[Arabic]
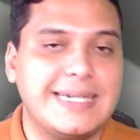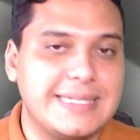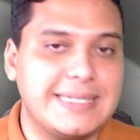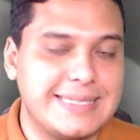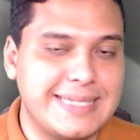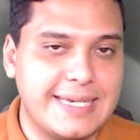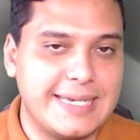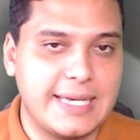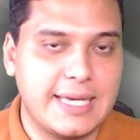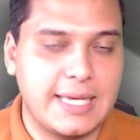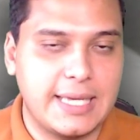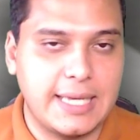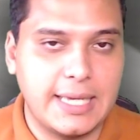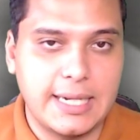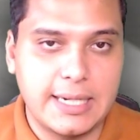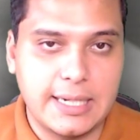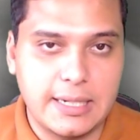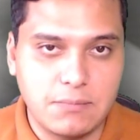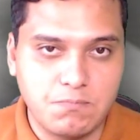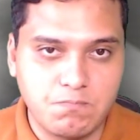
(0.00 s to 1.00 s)

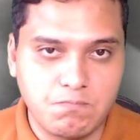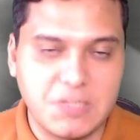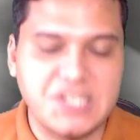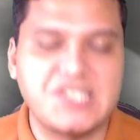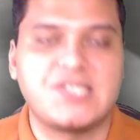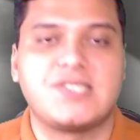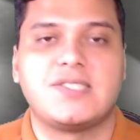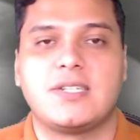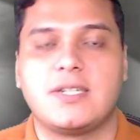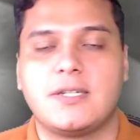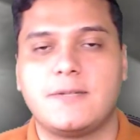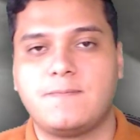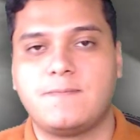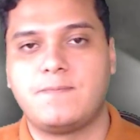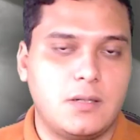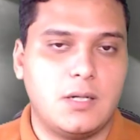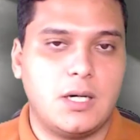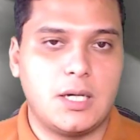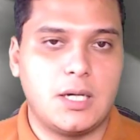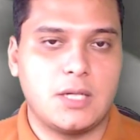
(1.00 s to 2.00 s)
داخل مصر
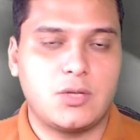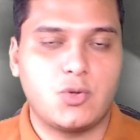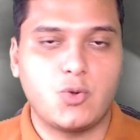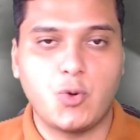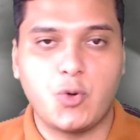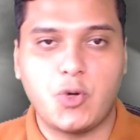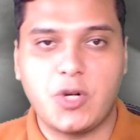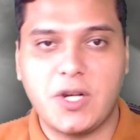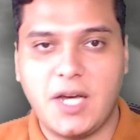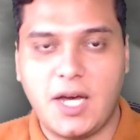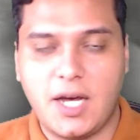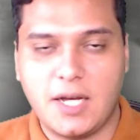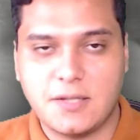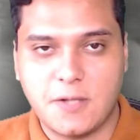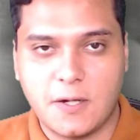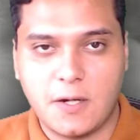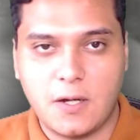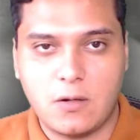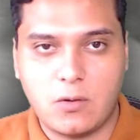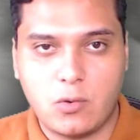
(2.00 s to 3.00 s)
أترك
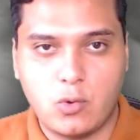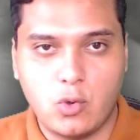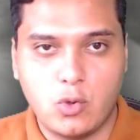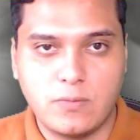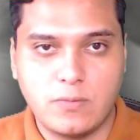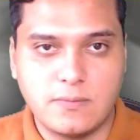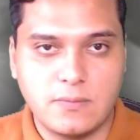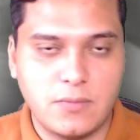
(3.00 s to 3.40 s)
لحضراتكم